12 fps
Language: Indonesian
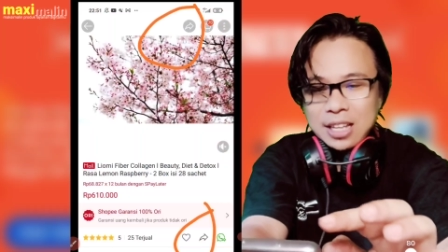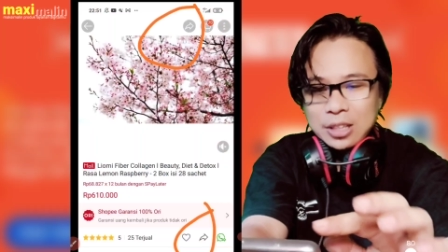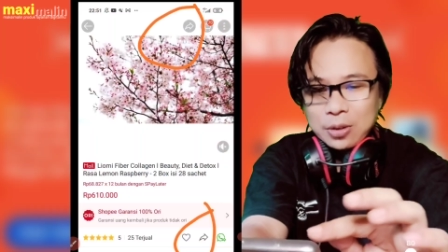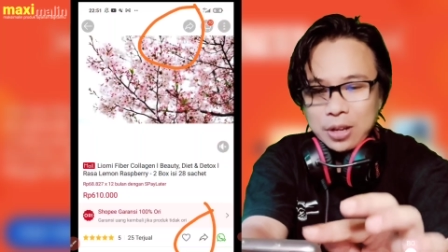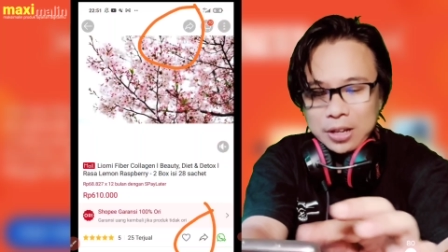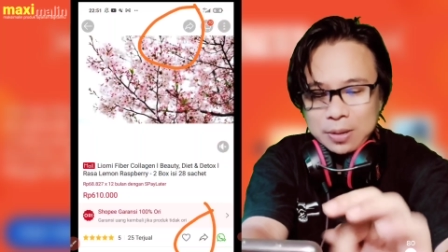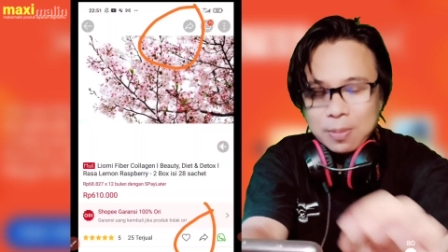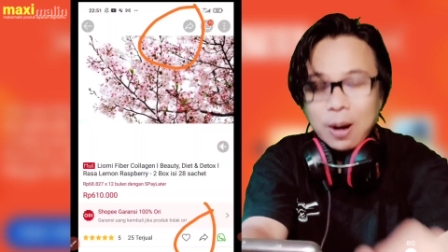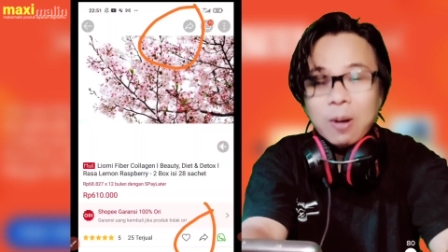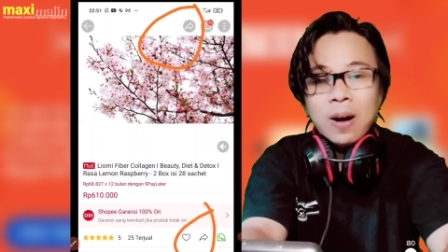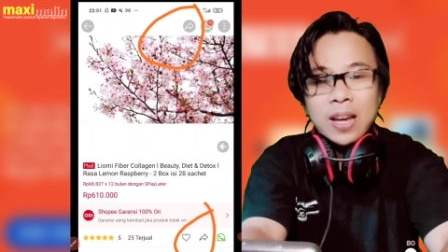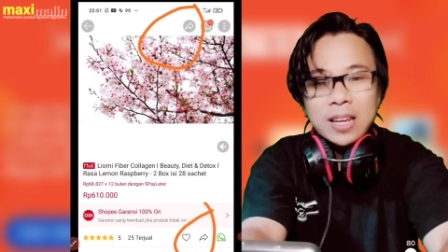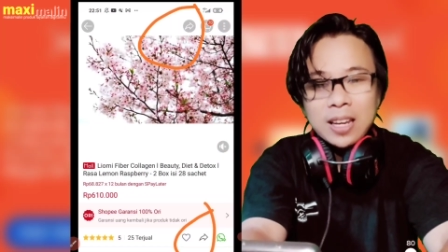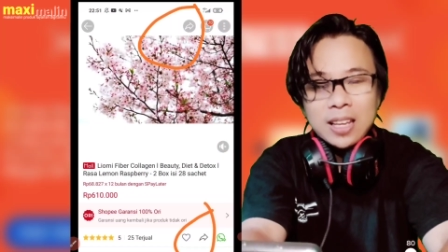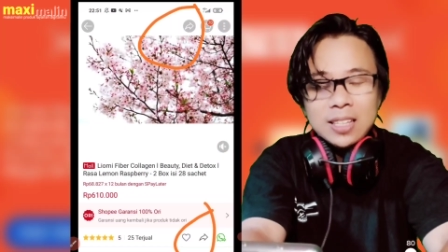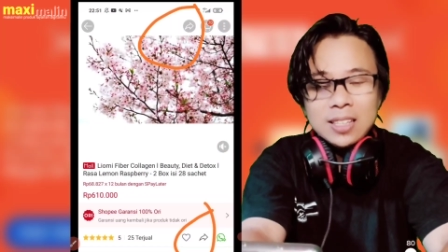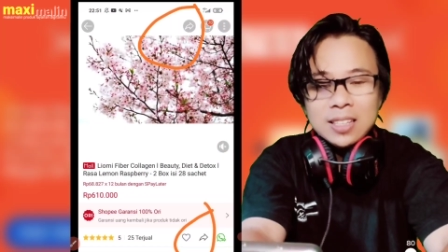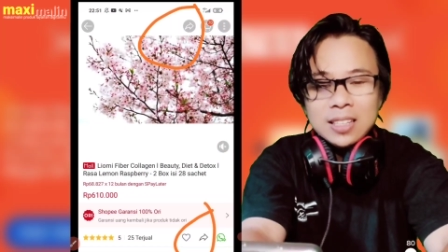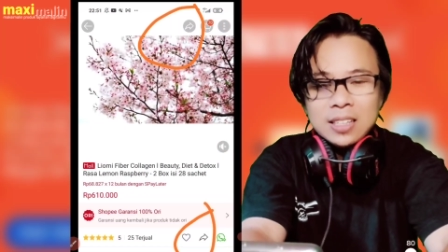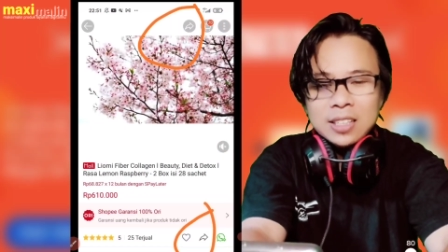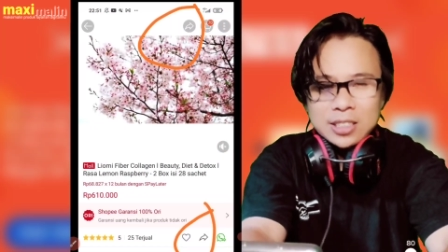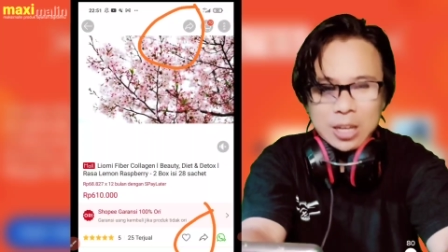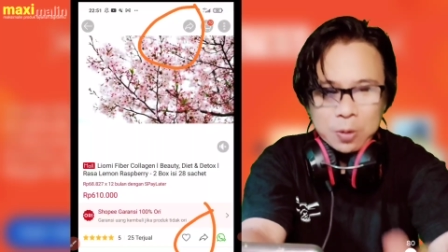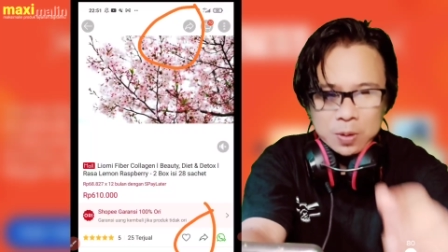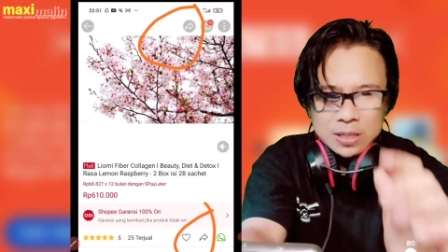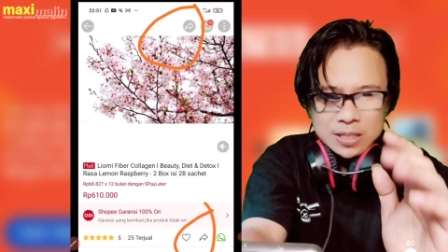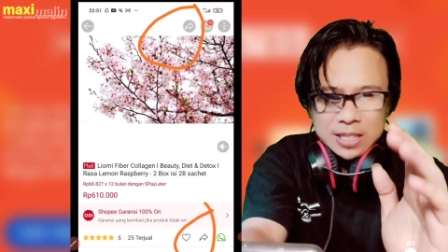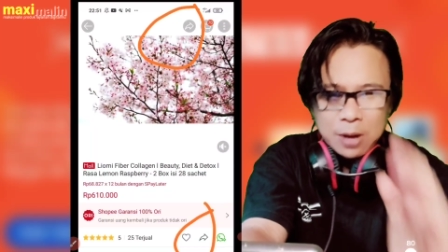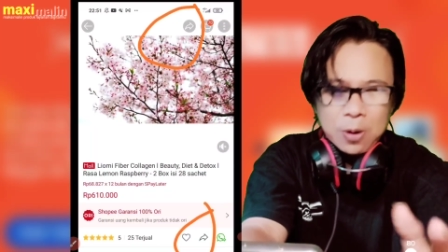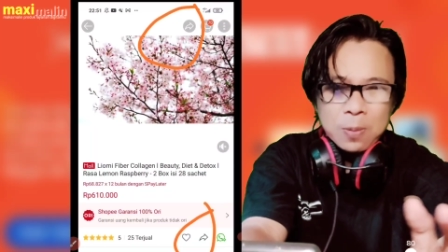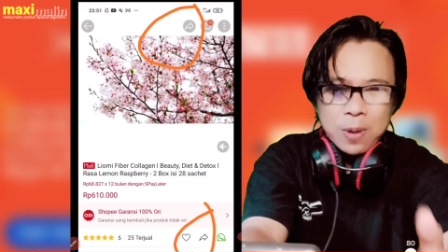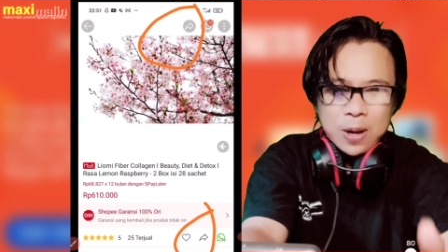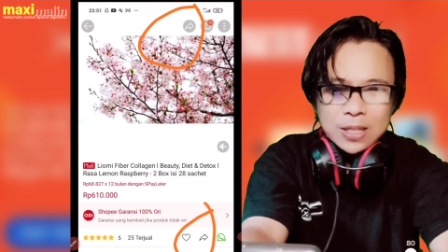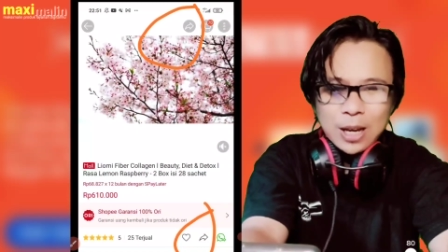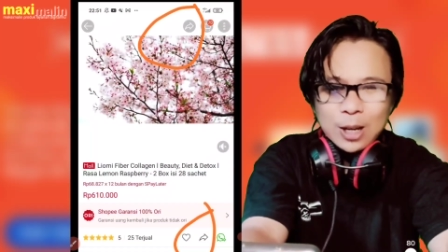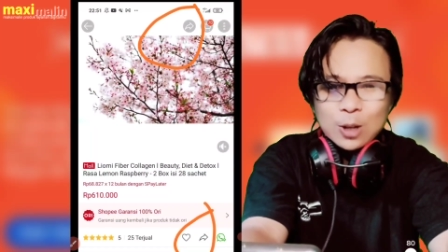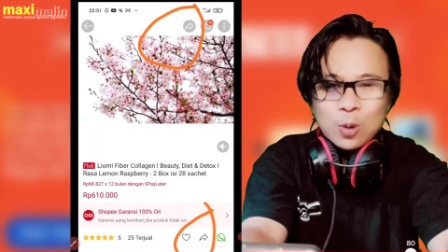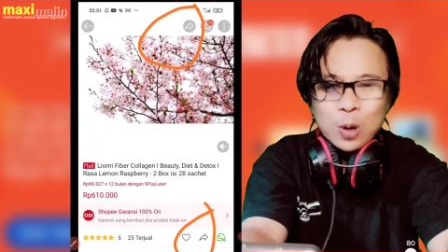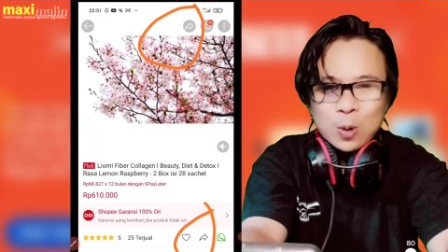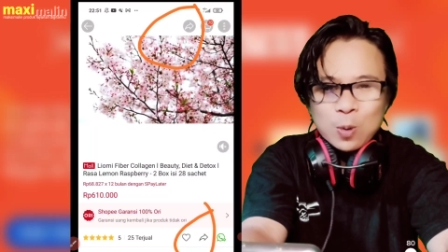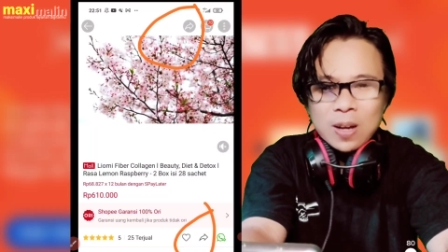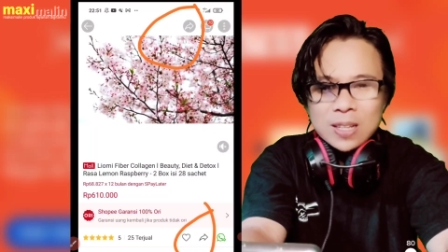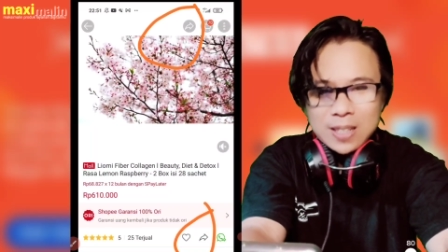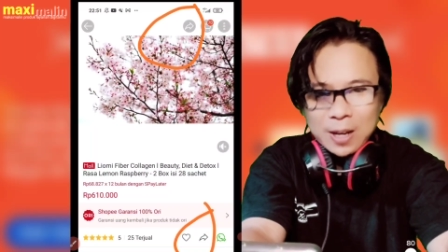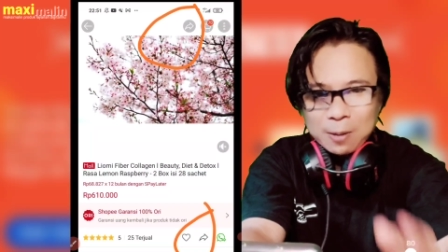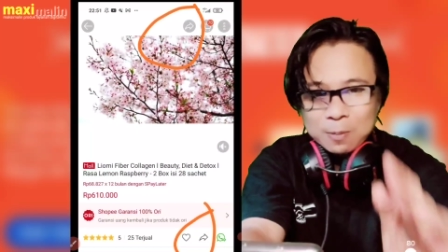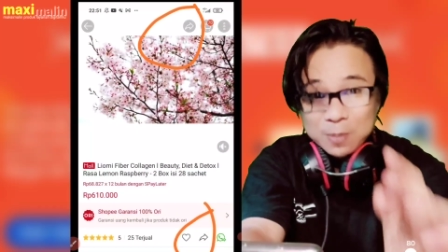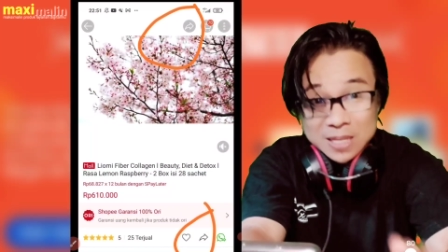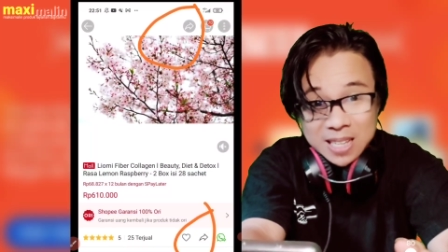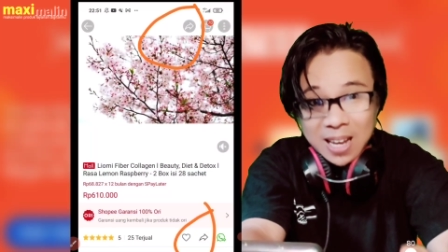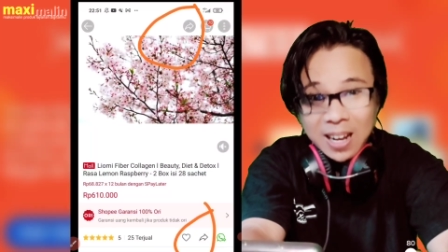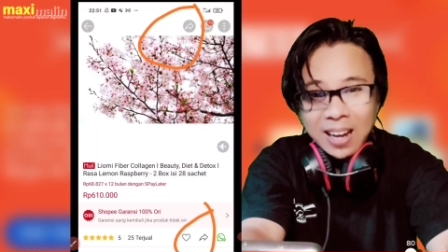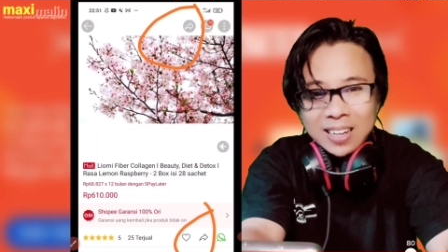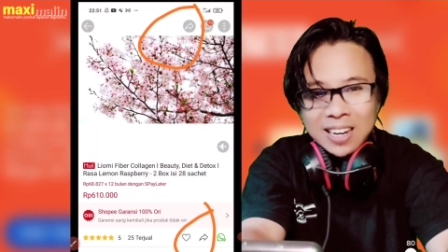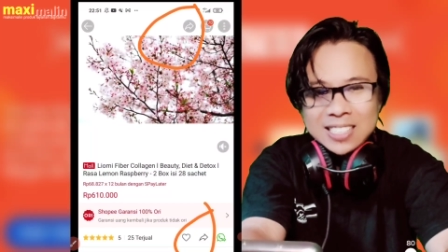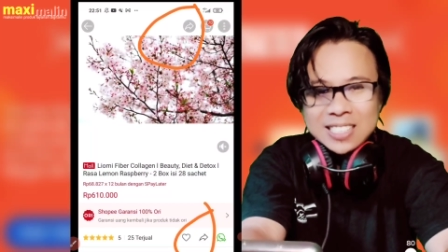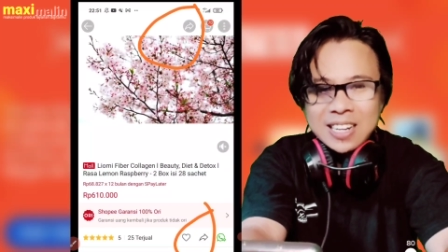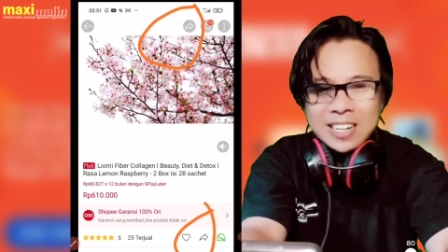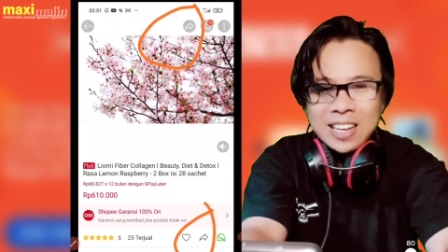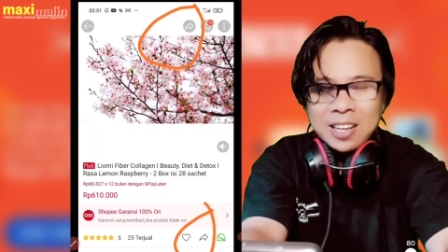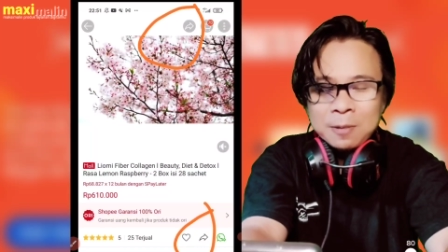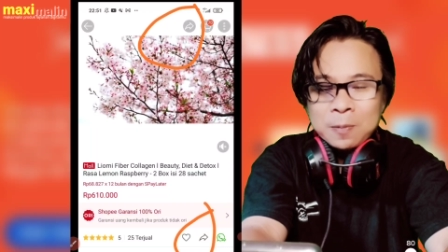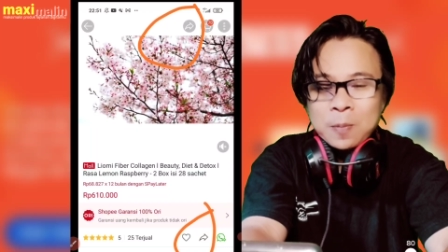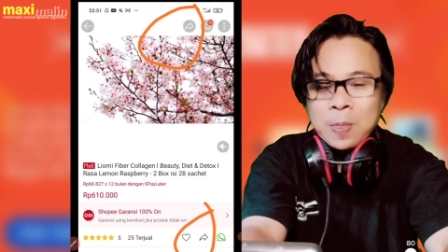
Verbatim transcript: atau yang di bawah ini tapi jawabannya kedua-duanya bisa kalian share ya,